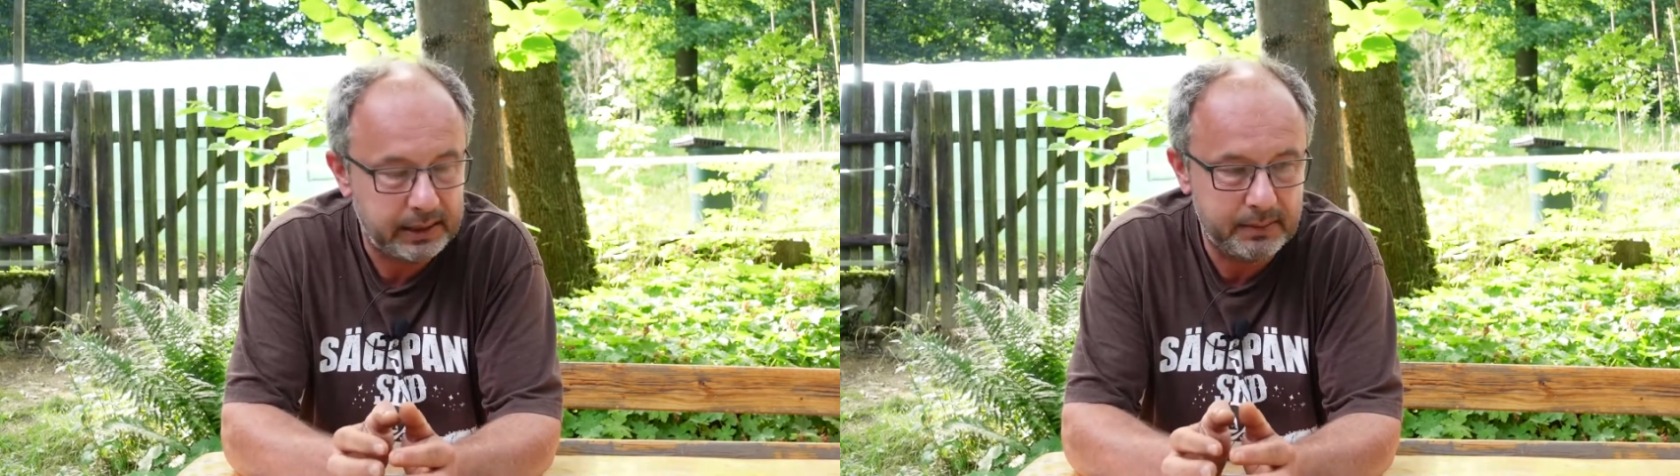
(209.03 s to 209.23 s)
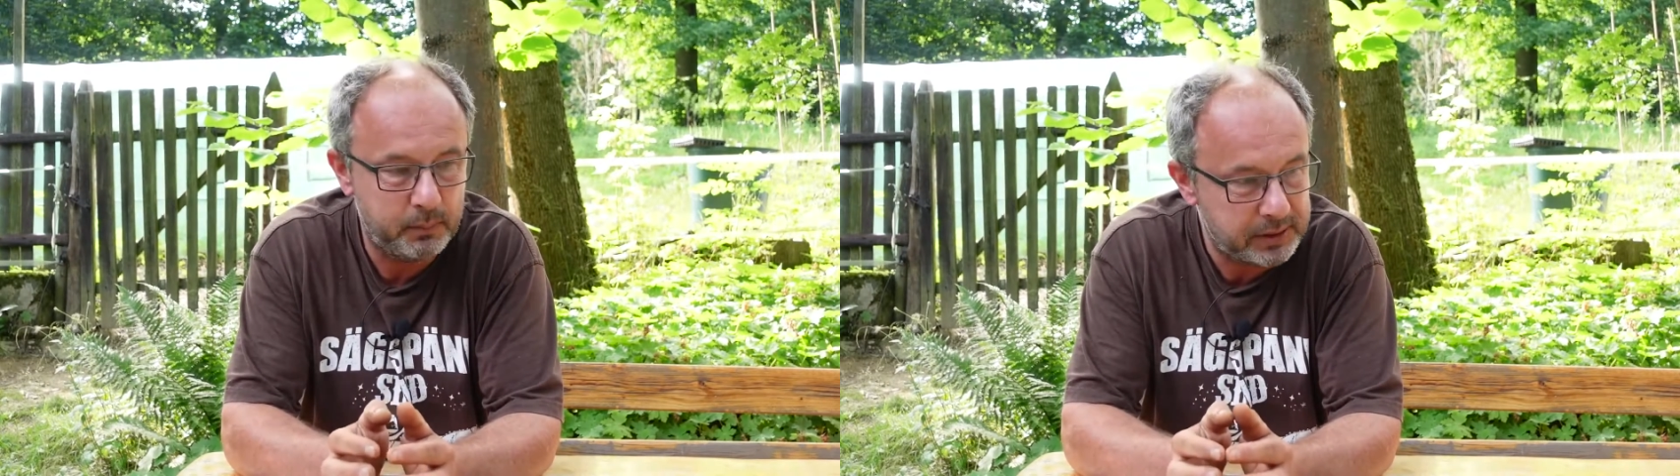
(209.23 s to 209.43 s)

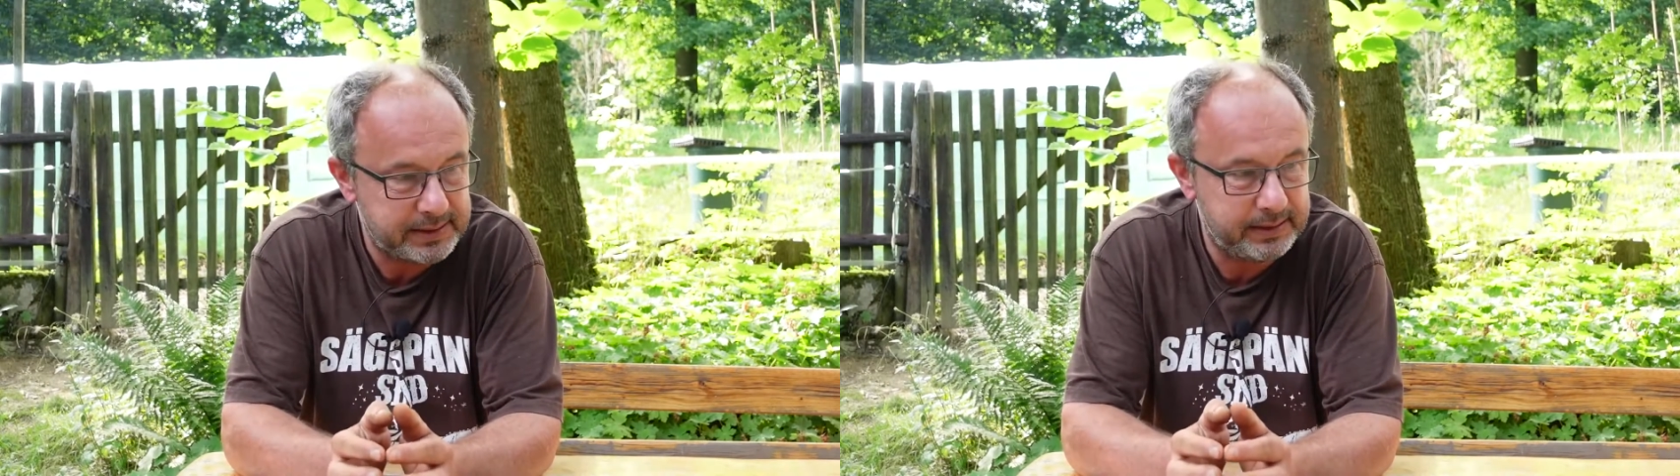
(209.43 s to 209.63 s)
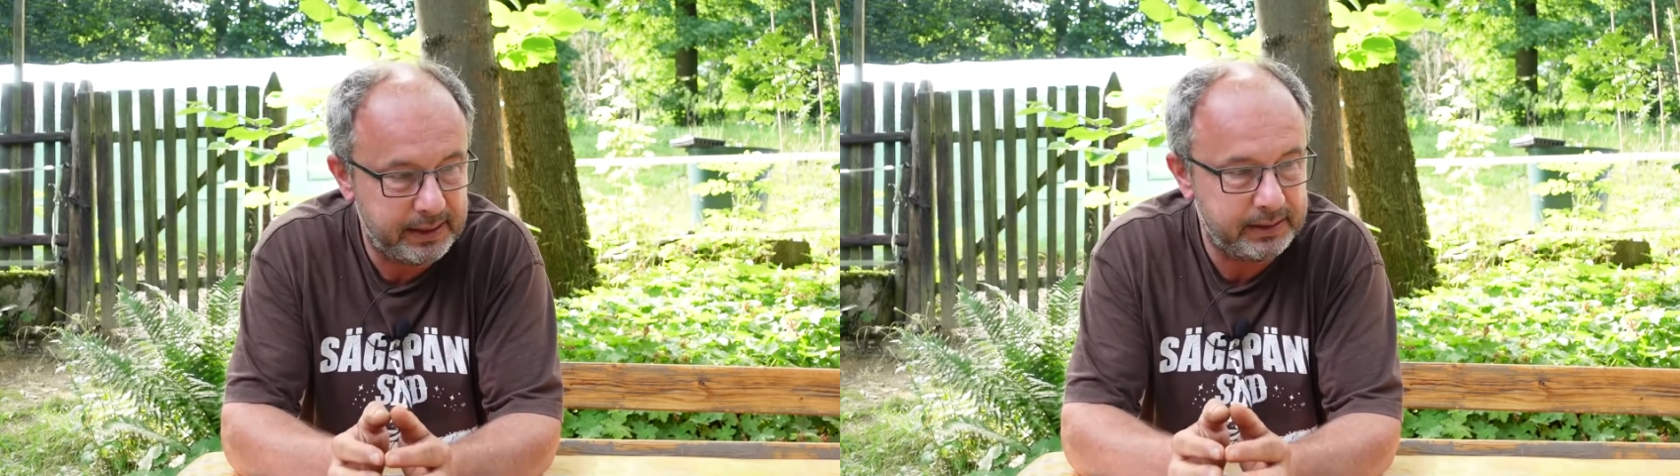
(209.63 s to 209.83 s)
Die
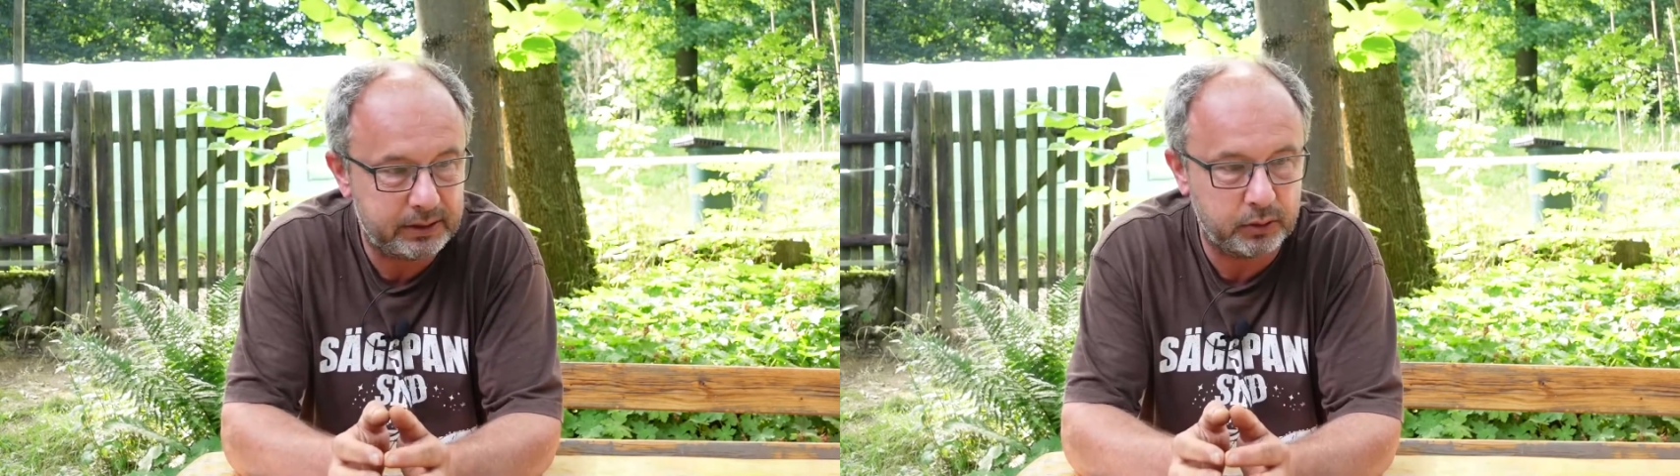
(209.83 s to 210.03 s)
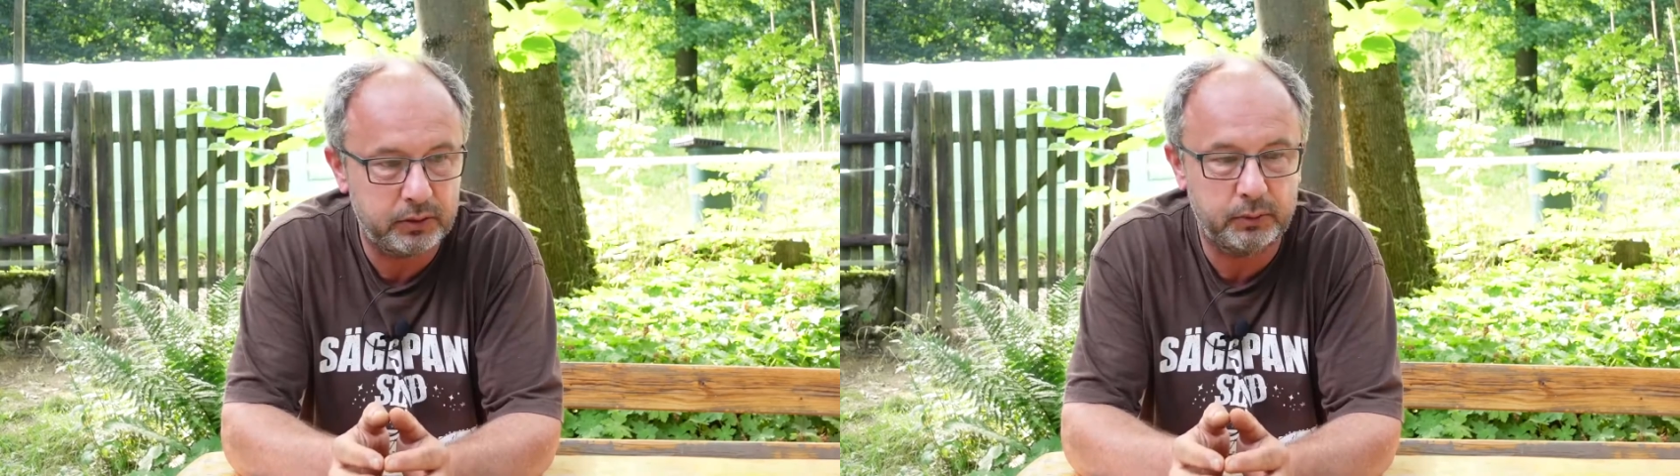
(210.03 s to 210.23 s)
müssen in
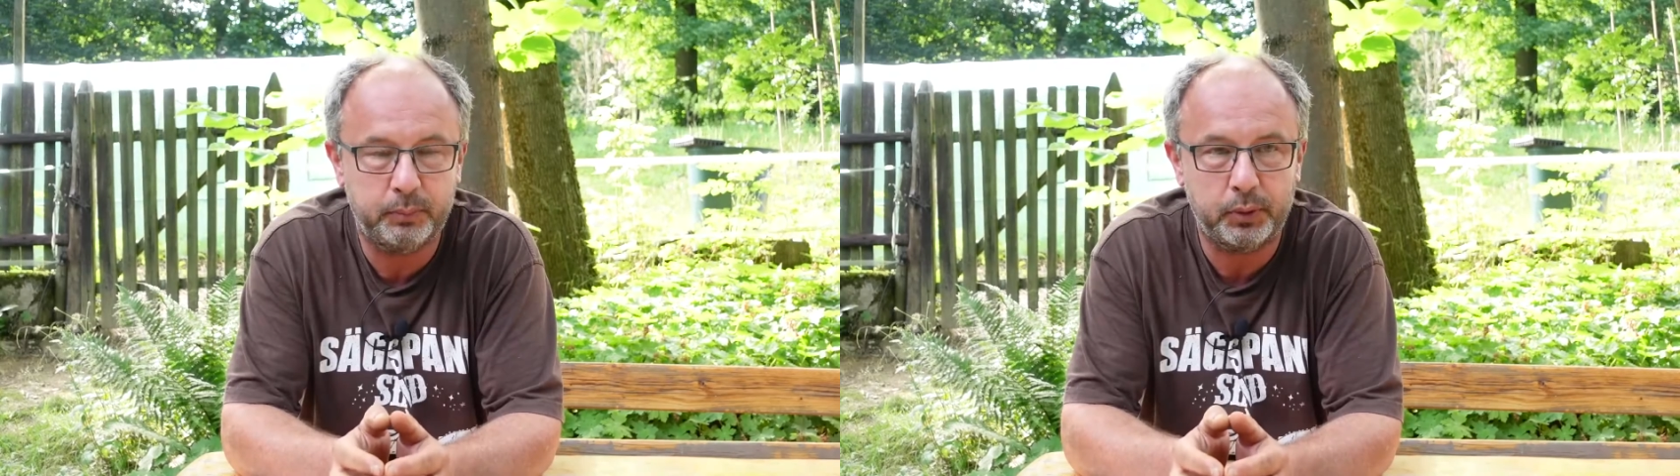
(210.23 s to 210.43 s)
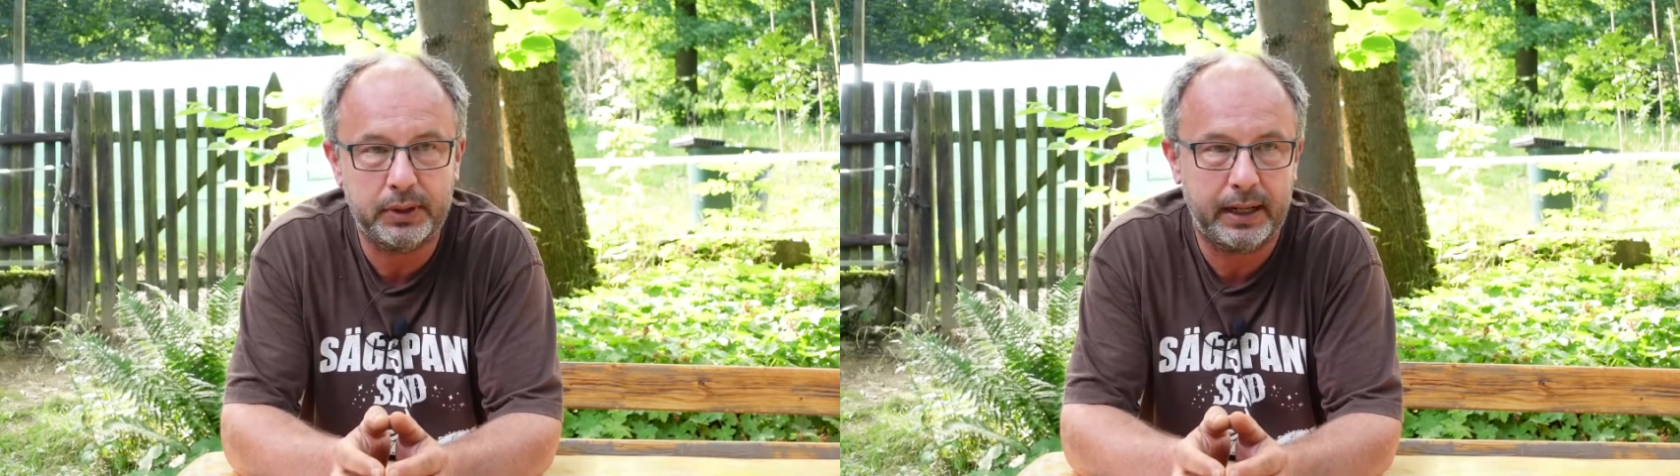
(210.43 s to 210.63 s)
Grund und
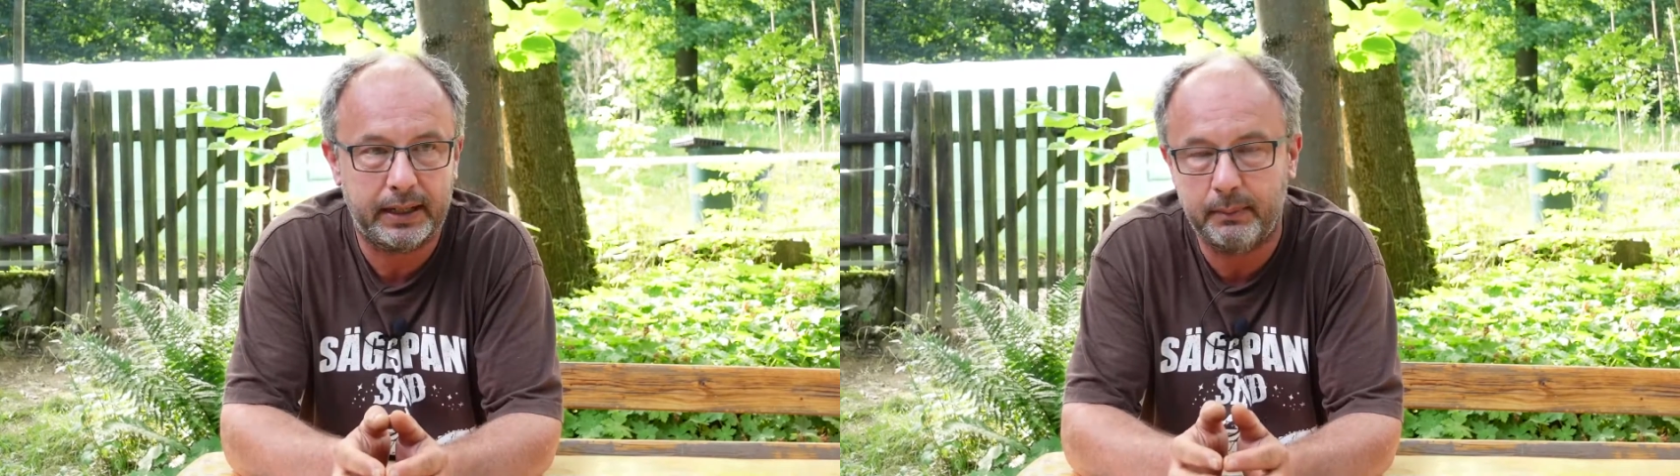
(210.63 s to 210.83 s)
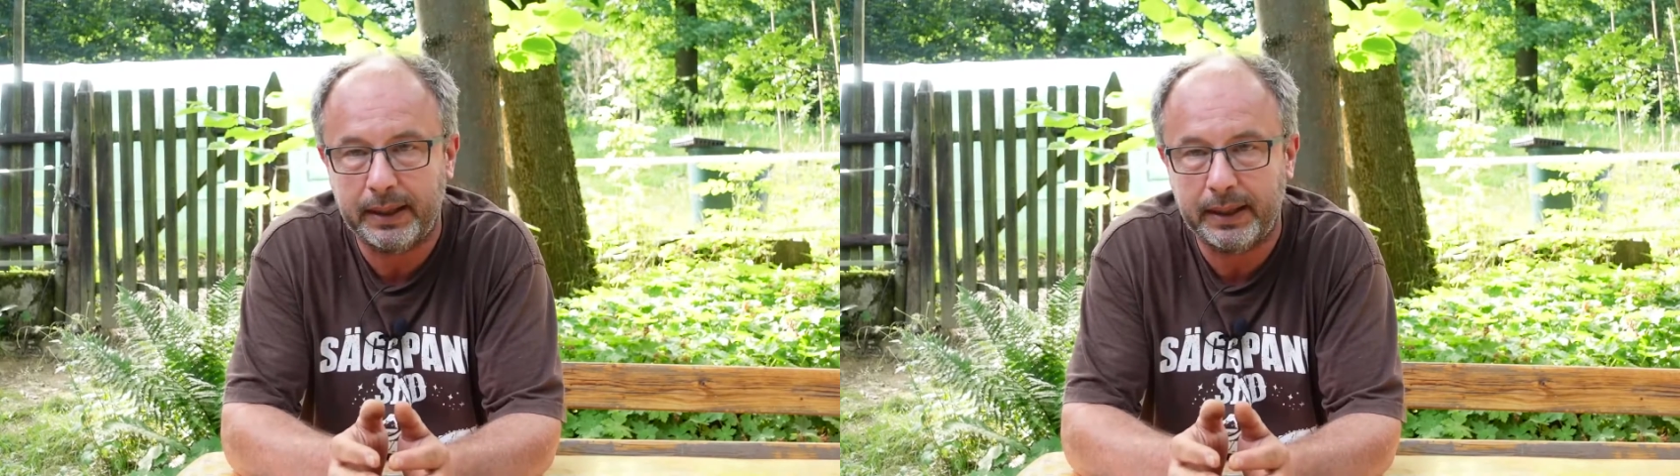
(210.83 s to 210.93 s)
Boden landen.